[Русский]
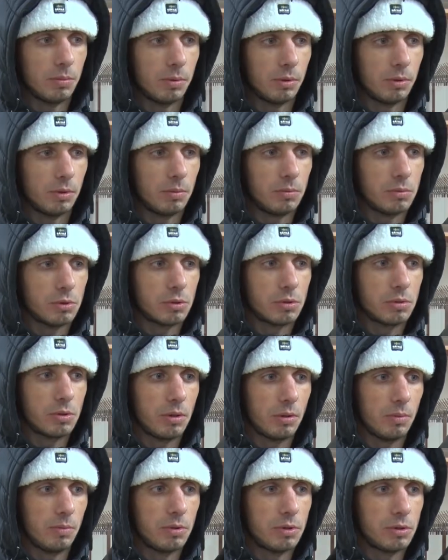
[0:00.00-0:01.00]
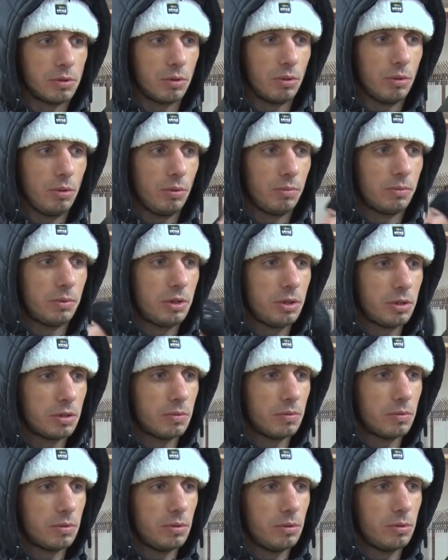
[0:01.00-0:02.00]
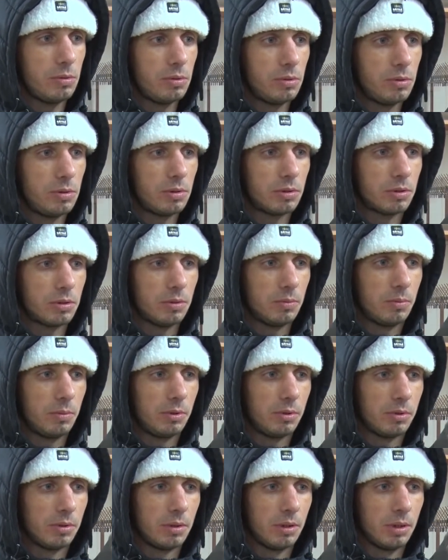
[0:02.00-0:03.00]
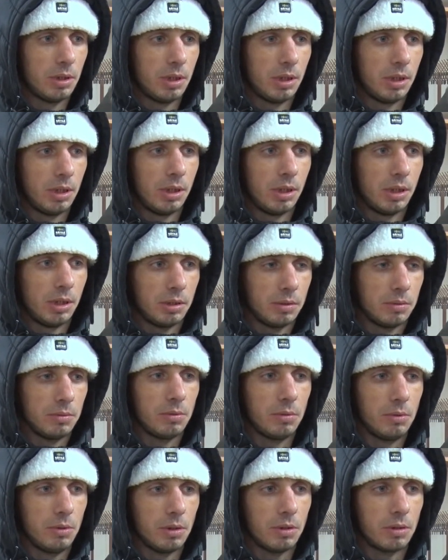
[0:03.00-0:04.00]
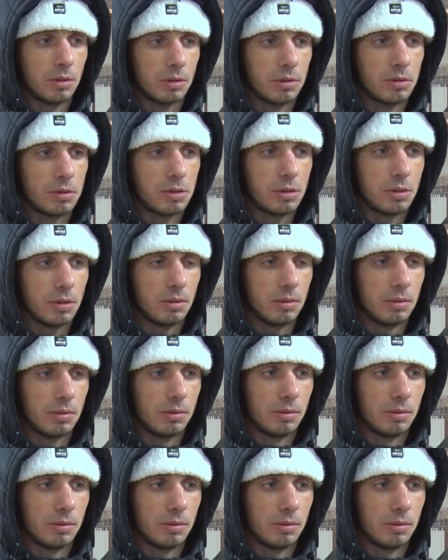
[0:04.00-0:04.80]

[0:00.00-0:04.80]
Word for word: потому что как бы за рулем трезвые люди должны быть. Ну, я так считаю.